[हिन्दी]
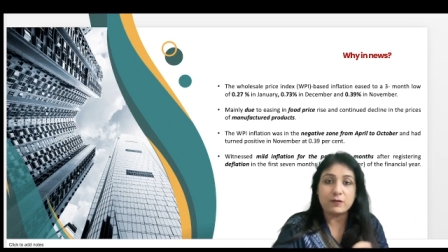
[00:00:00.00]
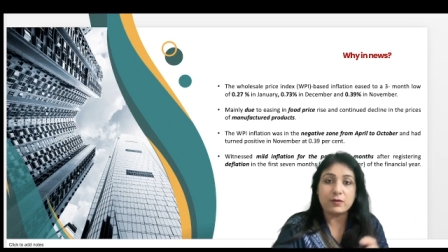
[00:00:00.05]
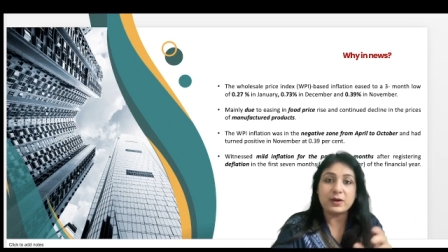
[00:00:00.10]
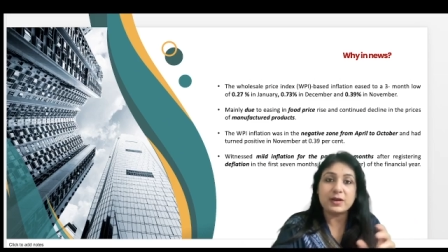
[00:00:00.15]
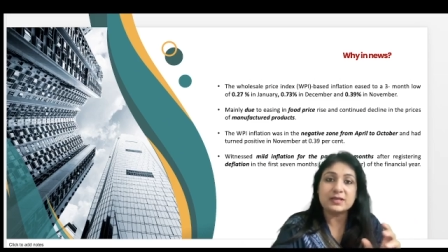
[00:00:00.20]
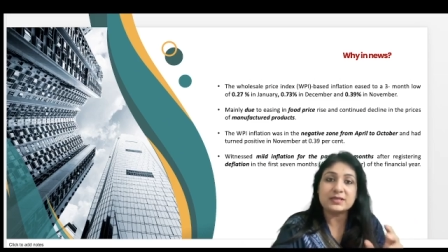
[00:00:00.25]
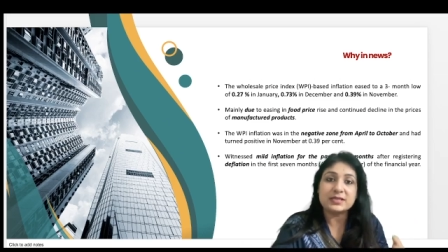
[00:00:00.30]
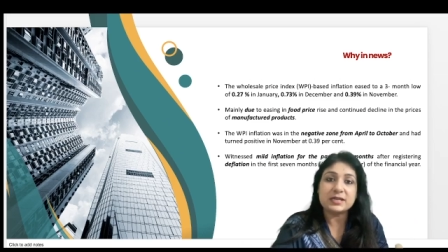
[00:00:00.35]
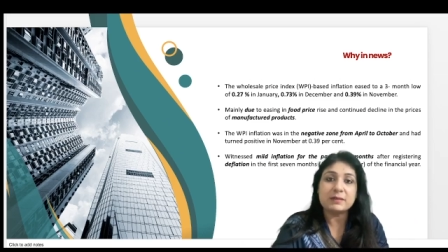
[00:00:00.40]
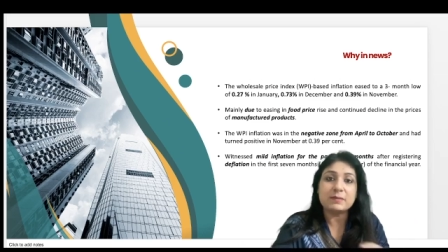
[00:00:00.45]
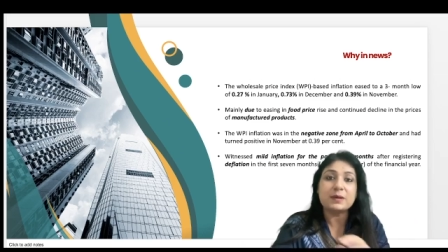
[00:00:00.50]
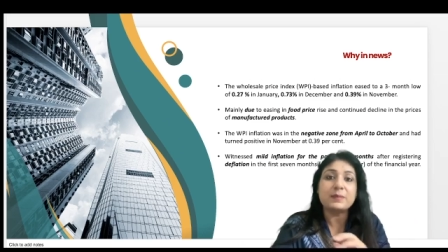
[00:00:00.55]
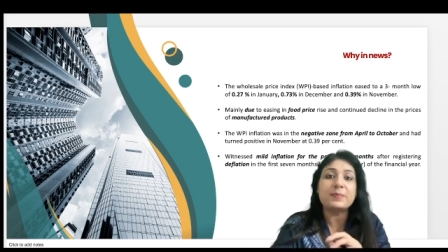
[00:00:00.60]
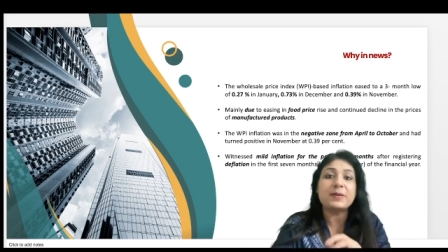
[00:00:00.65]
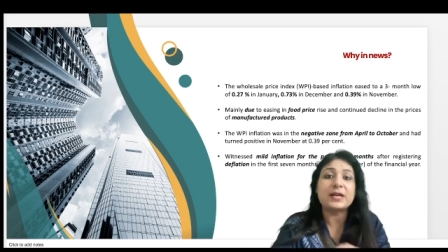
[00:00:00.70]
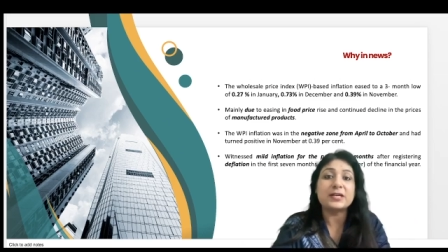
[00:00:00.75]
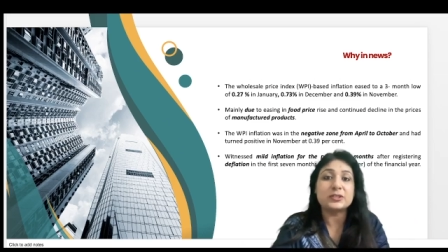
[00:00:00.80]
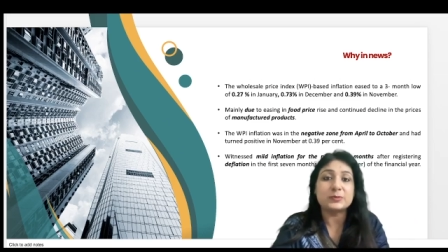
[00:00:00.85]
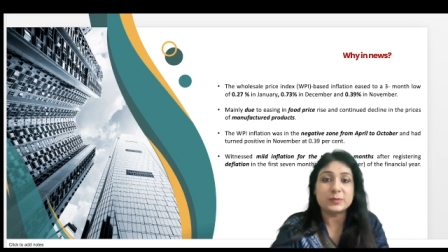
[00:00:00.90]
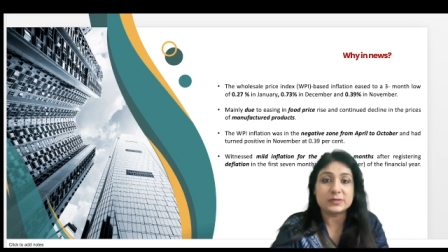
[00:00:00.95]
वो रिजनेबल
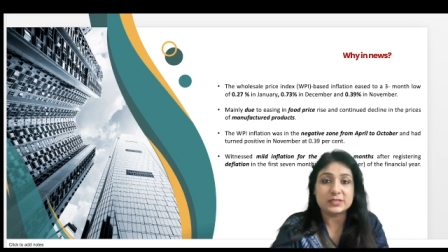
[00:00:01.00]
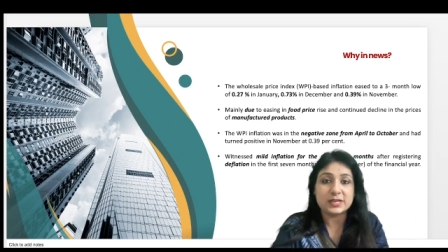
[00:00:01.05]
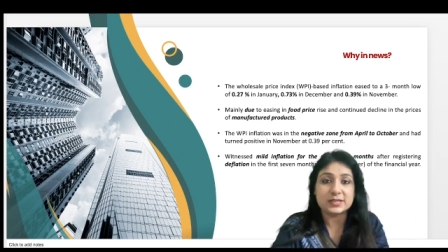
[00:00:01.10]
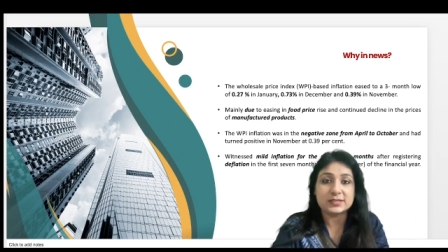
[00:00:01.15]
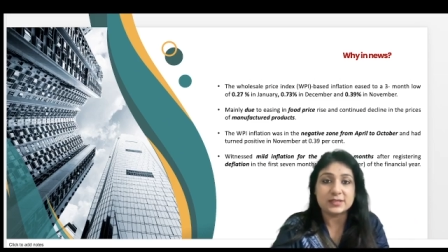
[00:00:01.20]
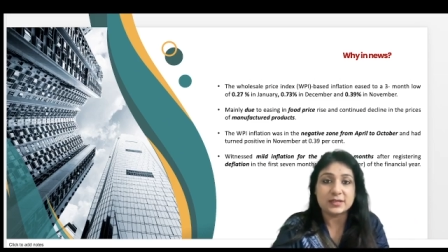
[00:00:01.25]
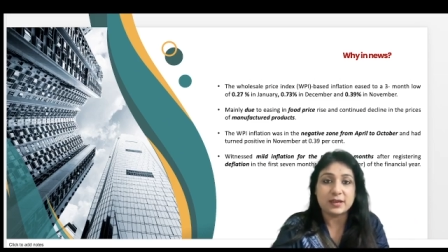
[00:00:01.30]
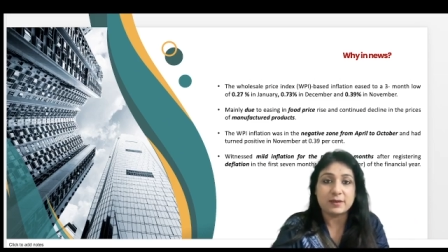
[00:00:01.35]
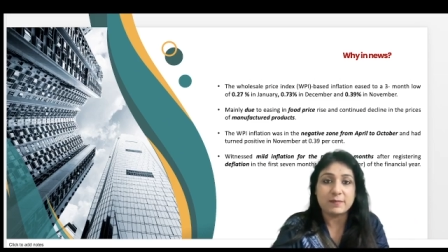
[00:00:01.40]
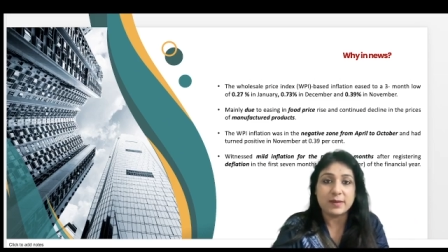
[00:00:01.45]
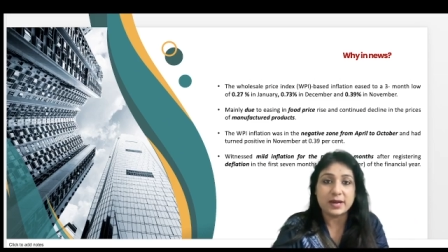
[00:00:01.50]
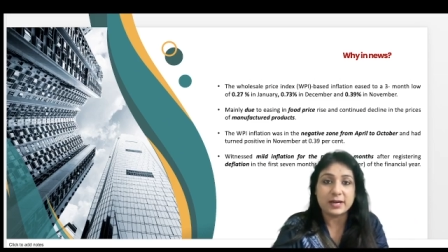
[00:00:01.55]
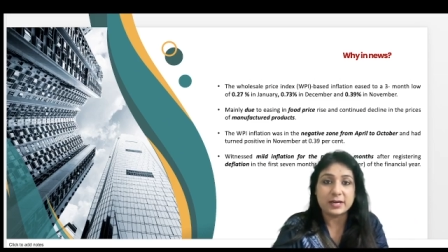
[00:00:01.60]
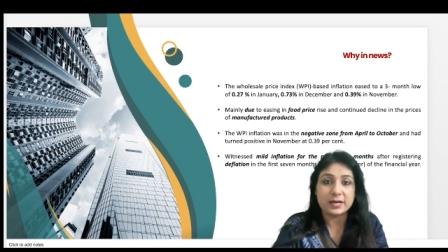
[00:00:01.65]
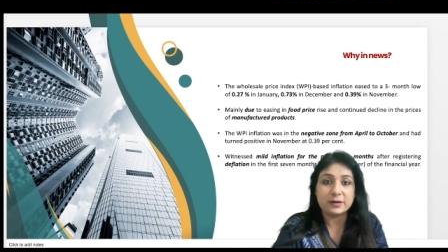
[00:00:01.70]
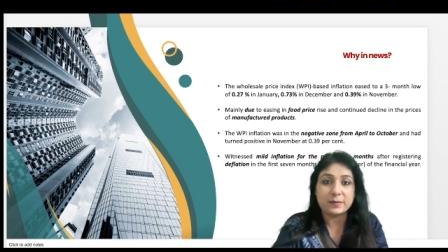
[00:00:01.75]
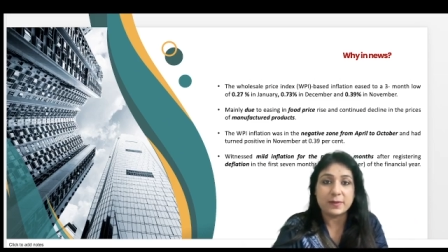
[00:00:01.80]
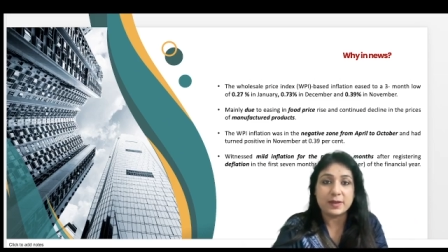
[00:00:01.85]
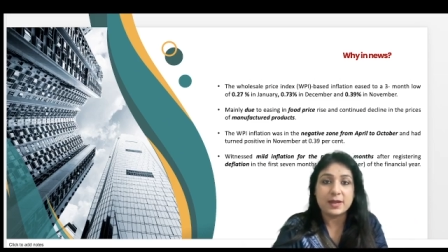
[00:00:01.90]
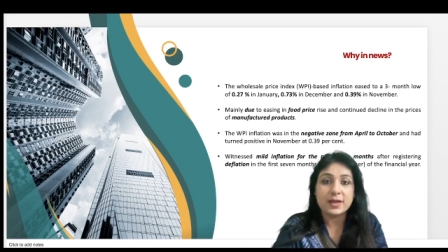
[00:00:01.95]
प्राइस पे जा सके
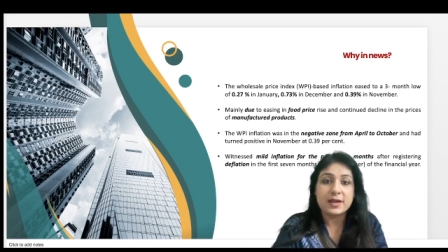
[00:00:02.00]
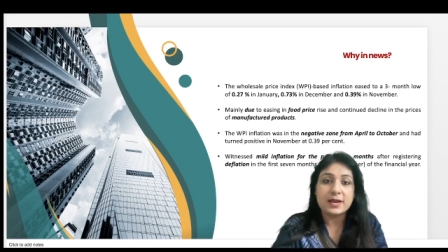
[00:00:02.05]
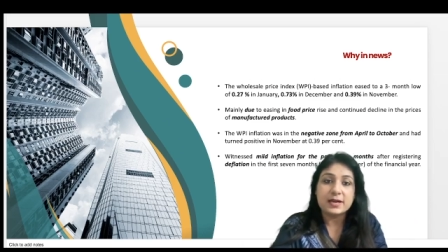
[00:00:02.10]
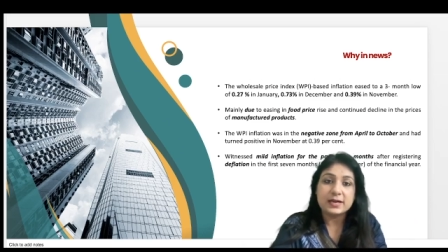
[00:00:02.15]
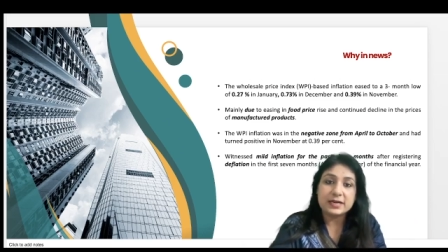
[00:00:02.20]
मार्केट में